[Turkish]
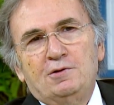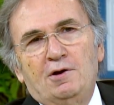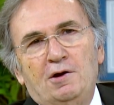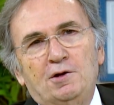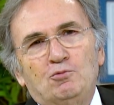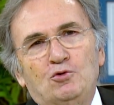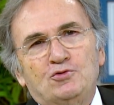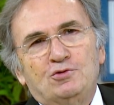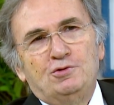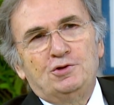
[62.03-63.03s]
daim
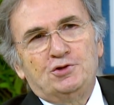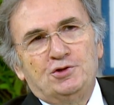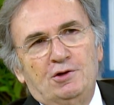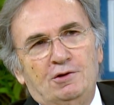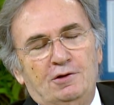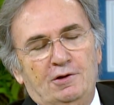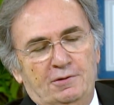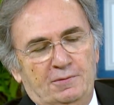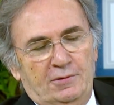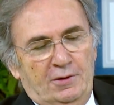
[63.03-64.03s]
olsun inşallah.
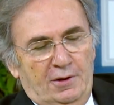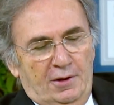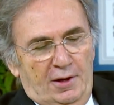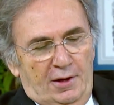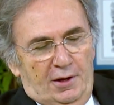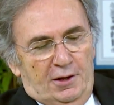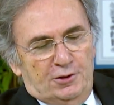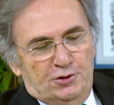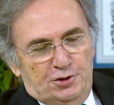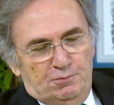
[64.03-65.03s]

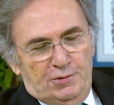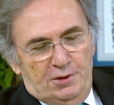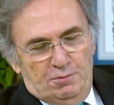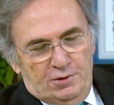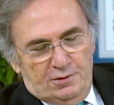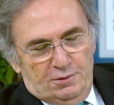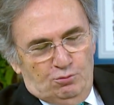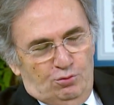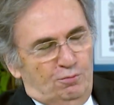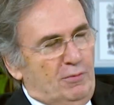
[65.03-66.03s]
Şimdi
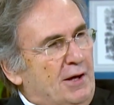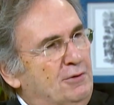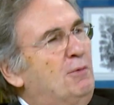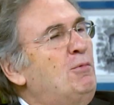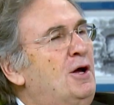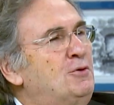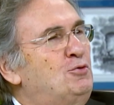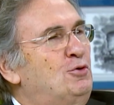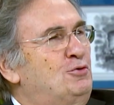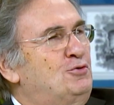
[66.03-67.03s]
e, bu merhaba
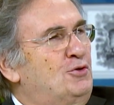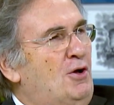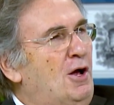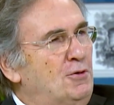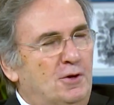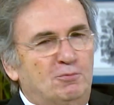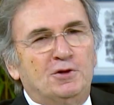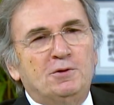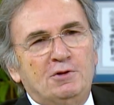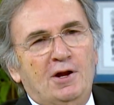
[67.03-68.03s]
diyoruz.
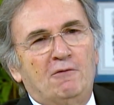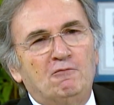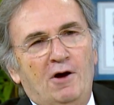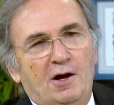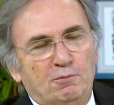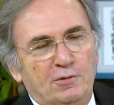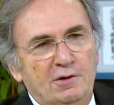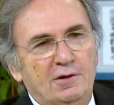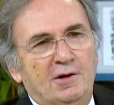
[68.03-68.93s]
Anlamını bilen var mı?